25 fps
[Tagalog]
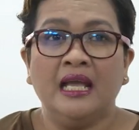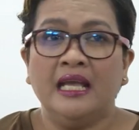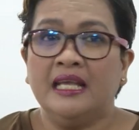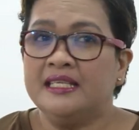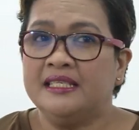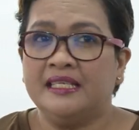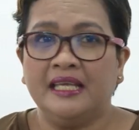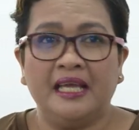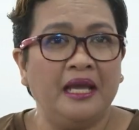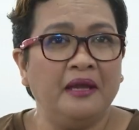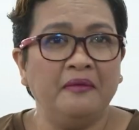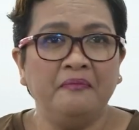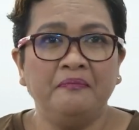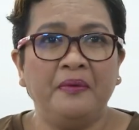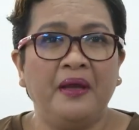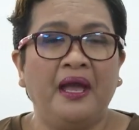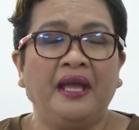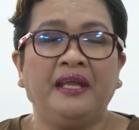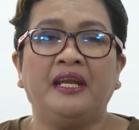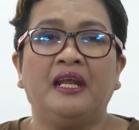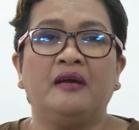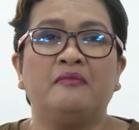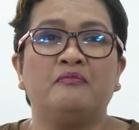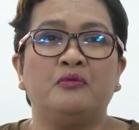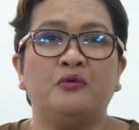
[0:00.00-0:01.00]
Si MP ay
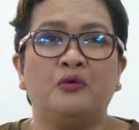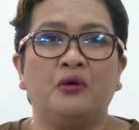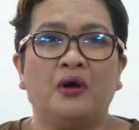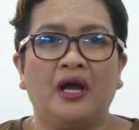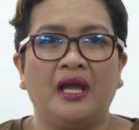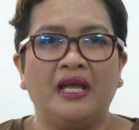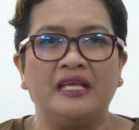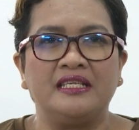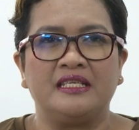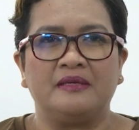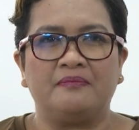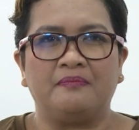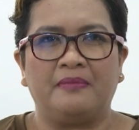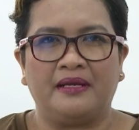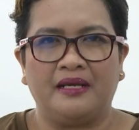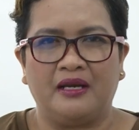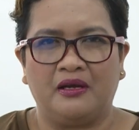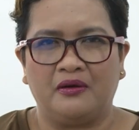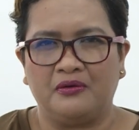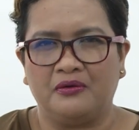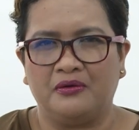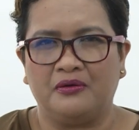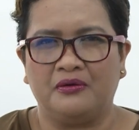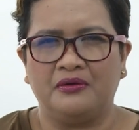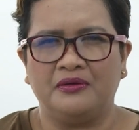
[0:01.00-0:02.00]
nabuhay sa
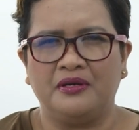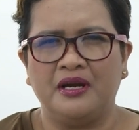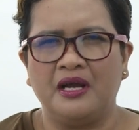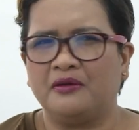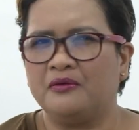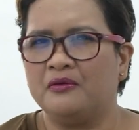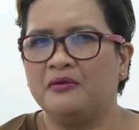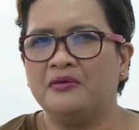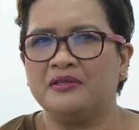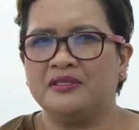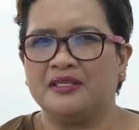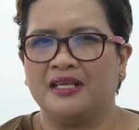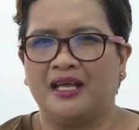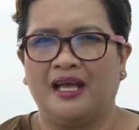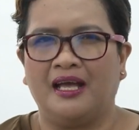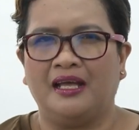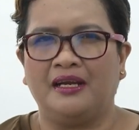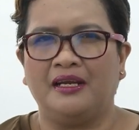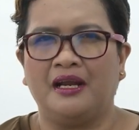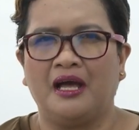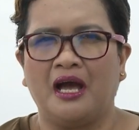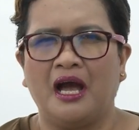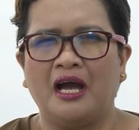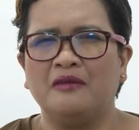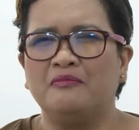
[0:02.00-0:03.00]
panahon na kung
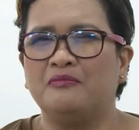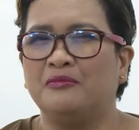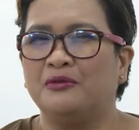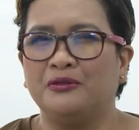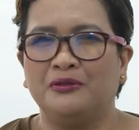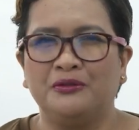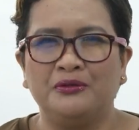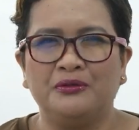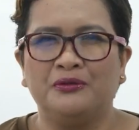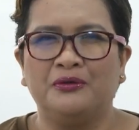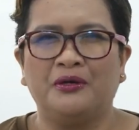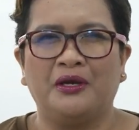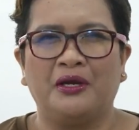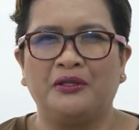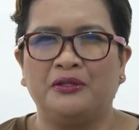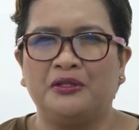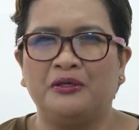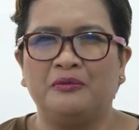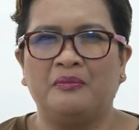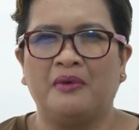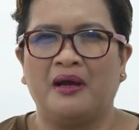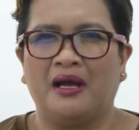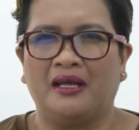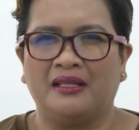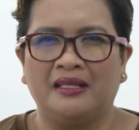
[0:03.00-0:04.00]
saan ang mundo ay
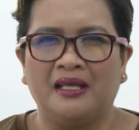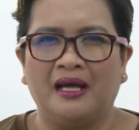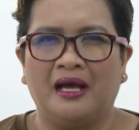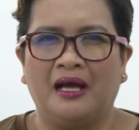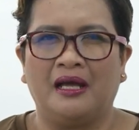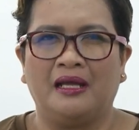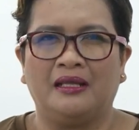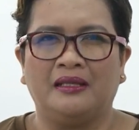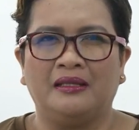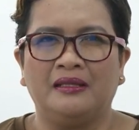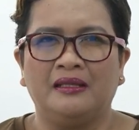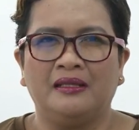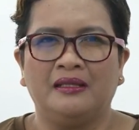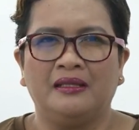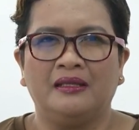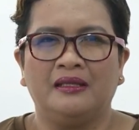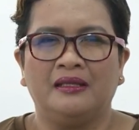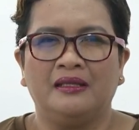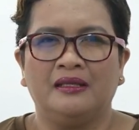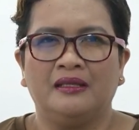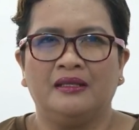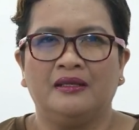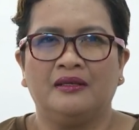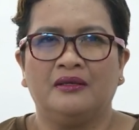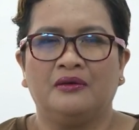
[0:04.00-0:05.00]
dumadaan
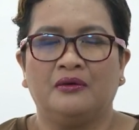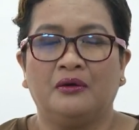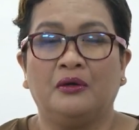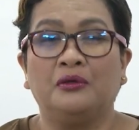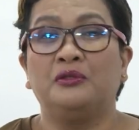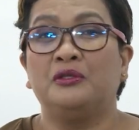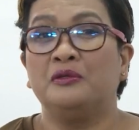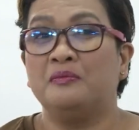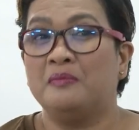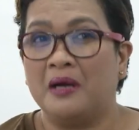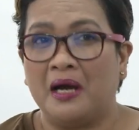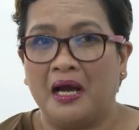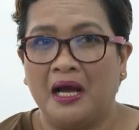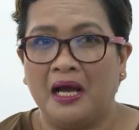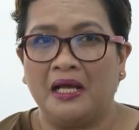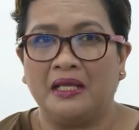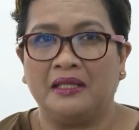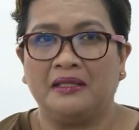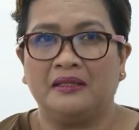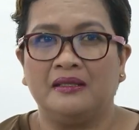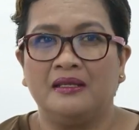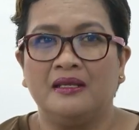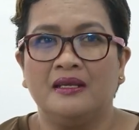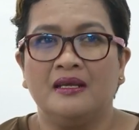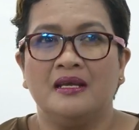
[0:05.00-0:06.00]
o
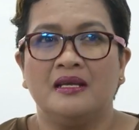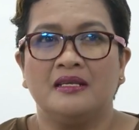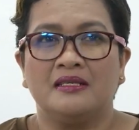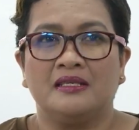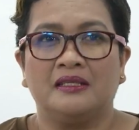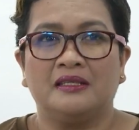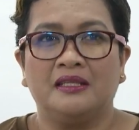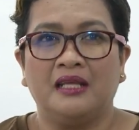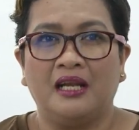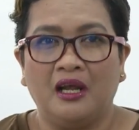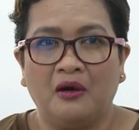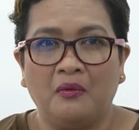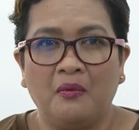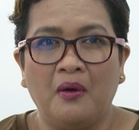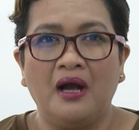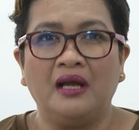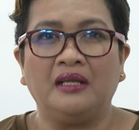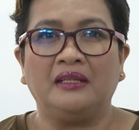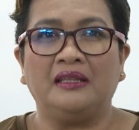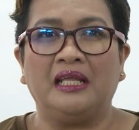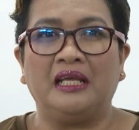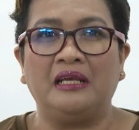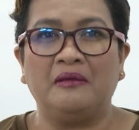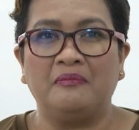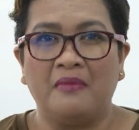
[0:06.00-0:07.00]
dumaan sa dalawang
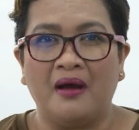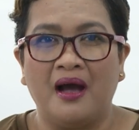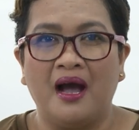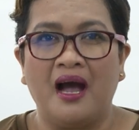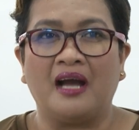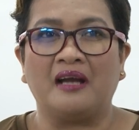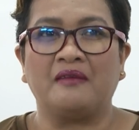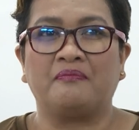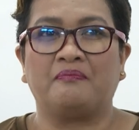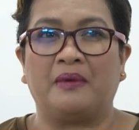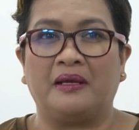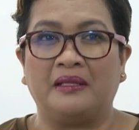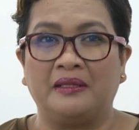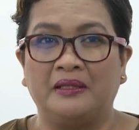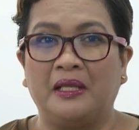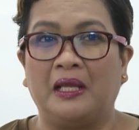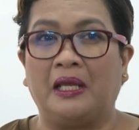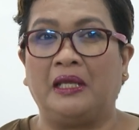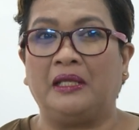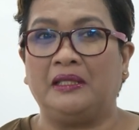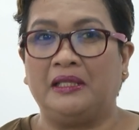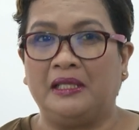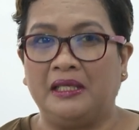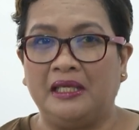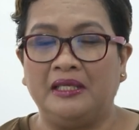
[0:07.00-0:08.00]
digmaang
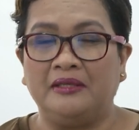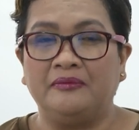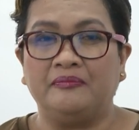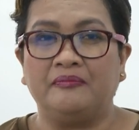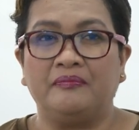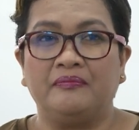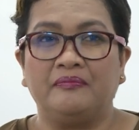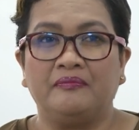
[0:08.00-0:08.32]
pandaigdig.